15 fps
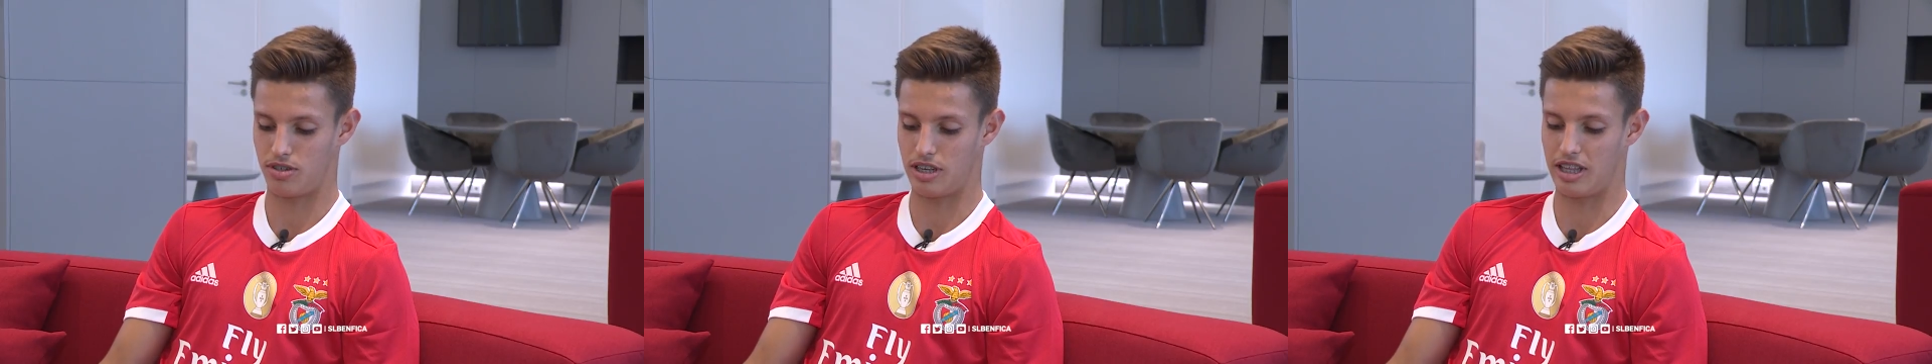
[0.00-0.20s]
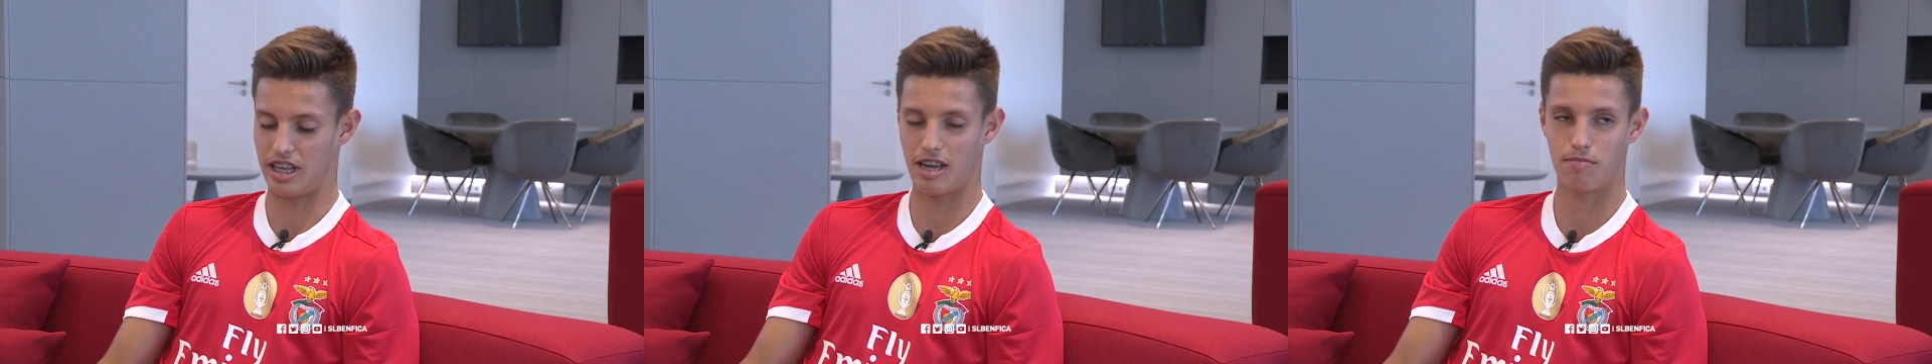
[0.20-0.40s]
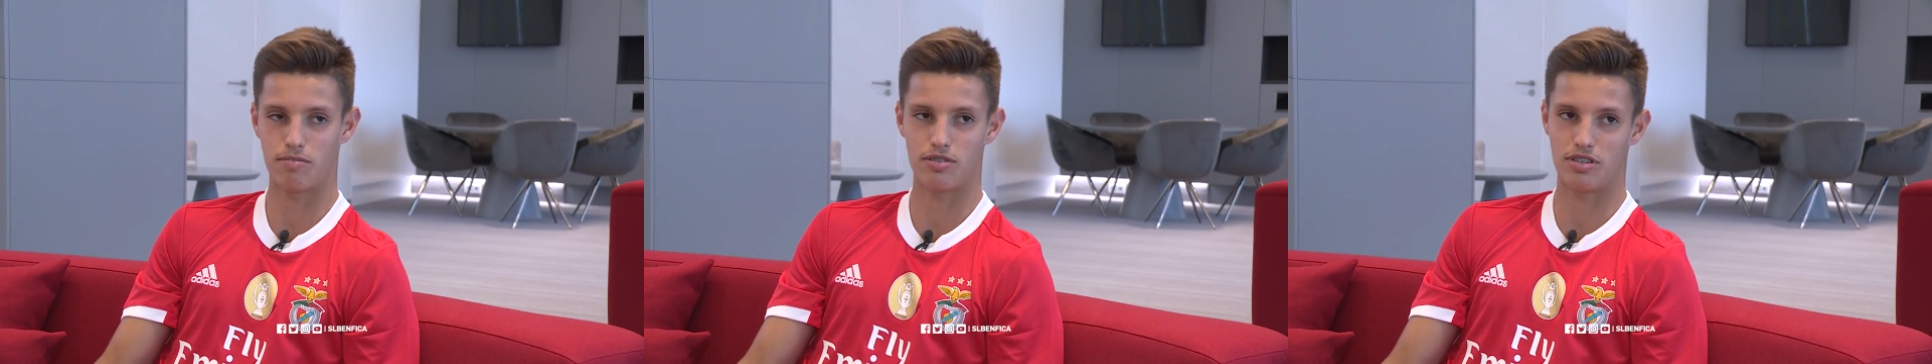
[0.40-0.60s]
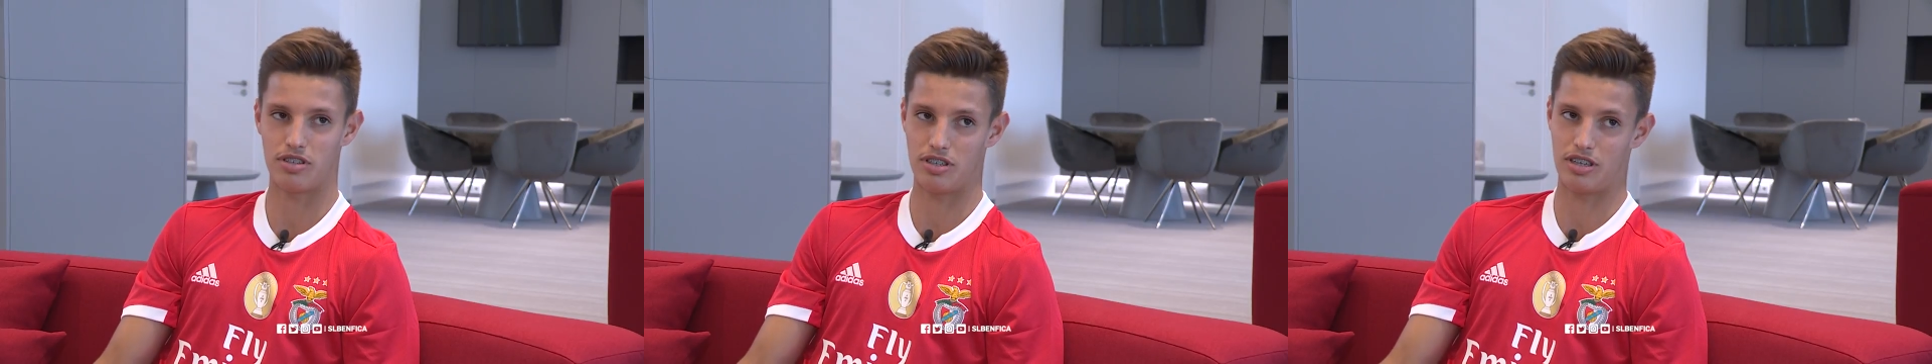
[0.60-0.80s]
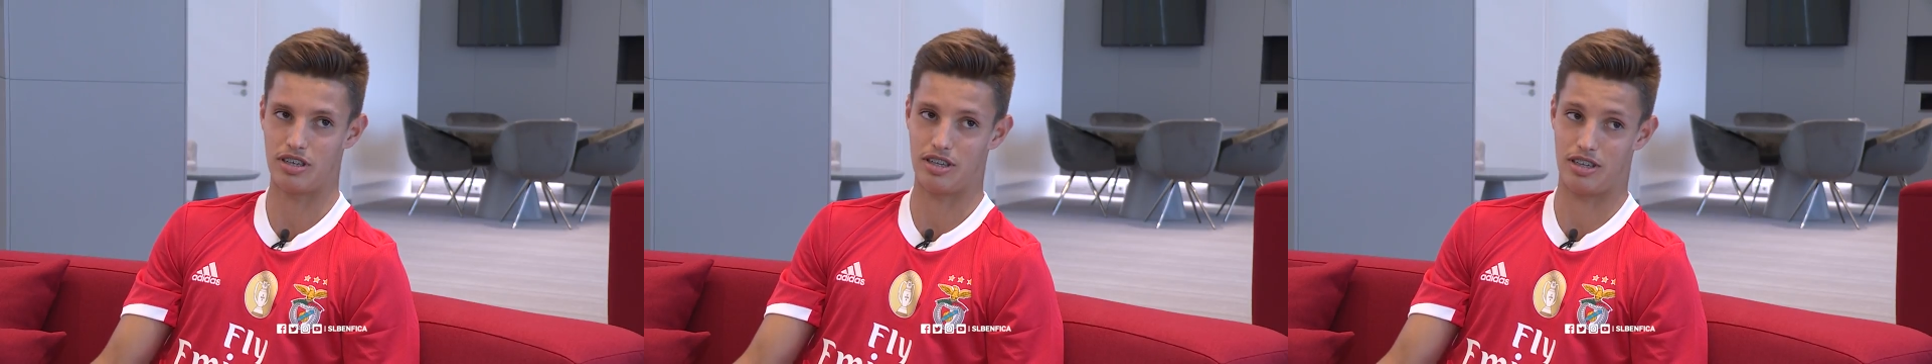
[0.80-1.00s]
adeptos,
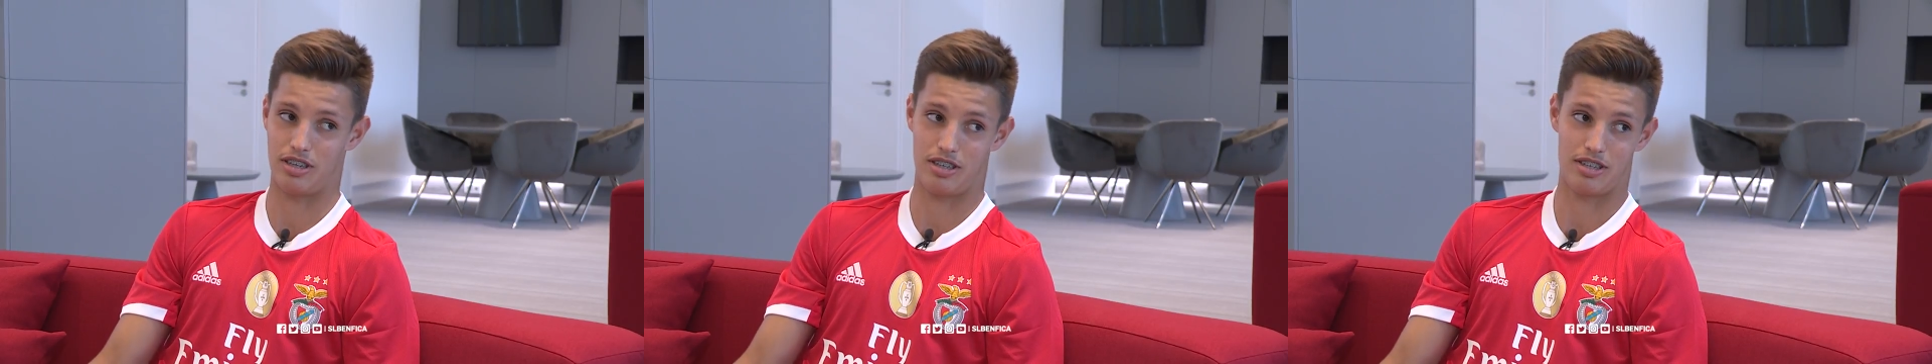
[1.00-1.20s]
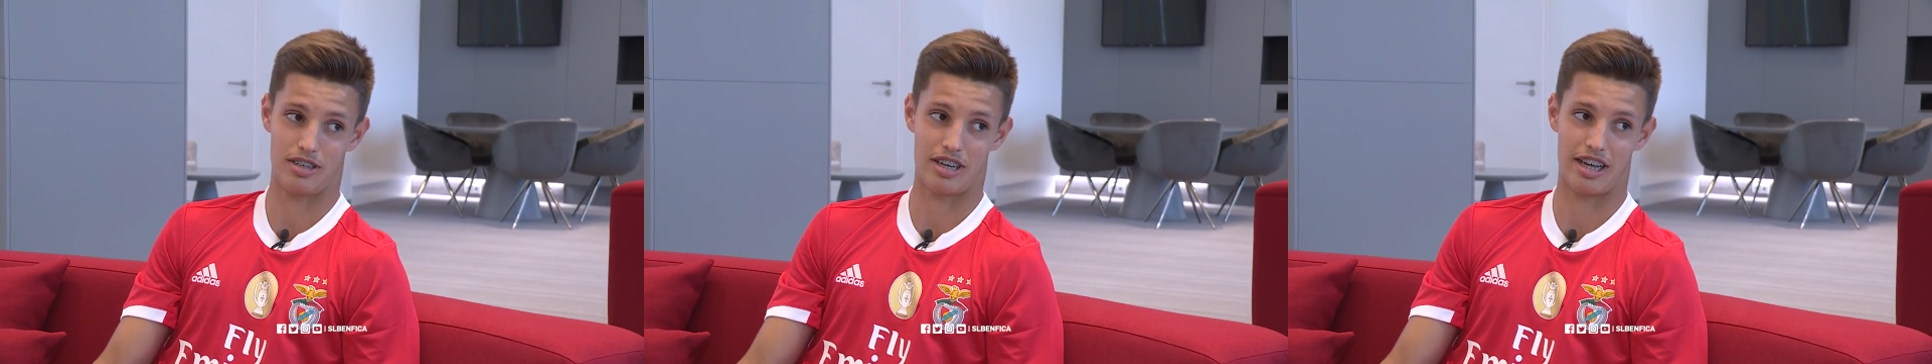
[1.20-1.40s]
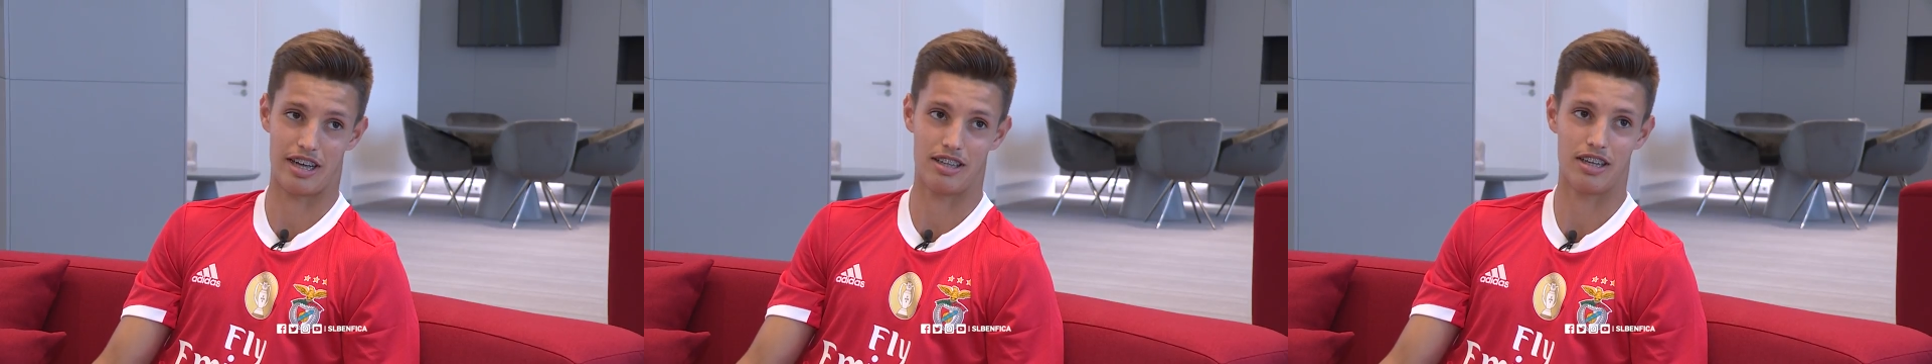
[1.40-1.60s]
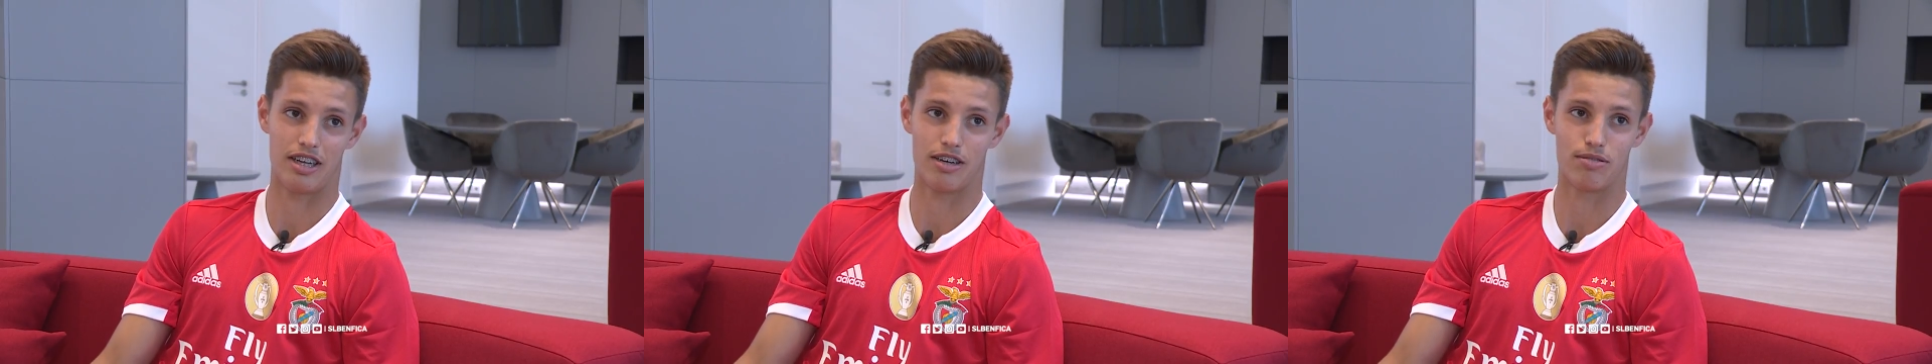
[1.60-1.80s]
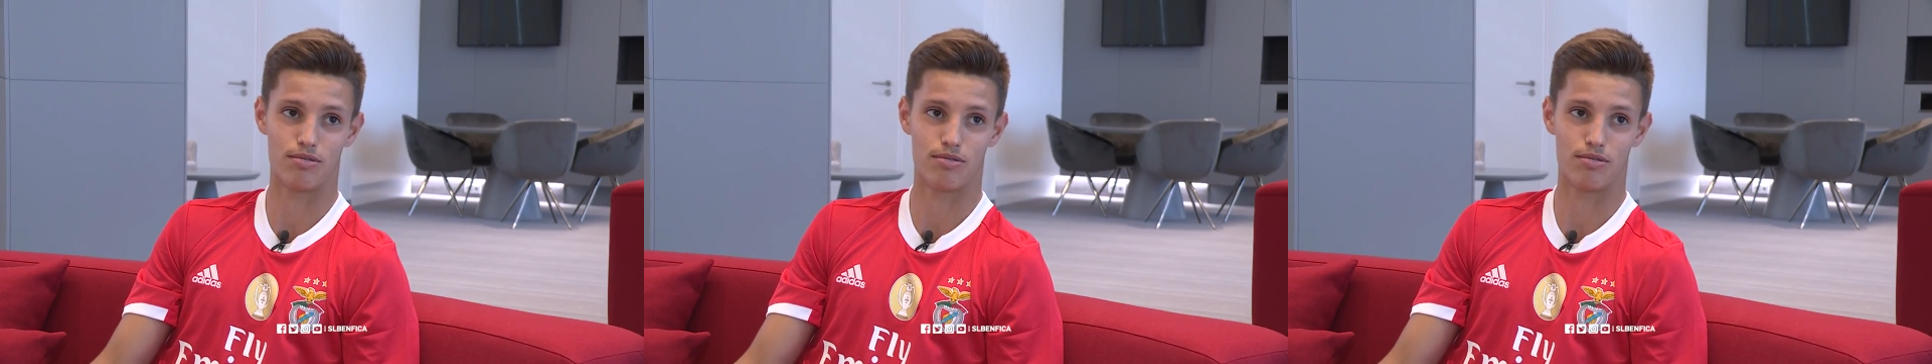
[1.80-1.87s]
e que ele era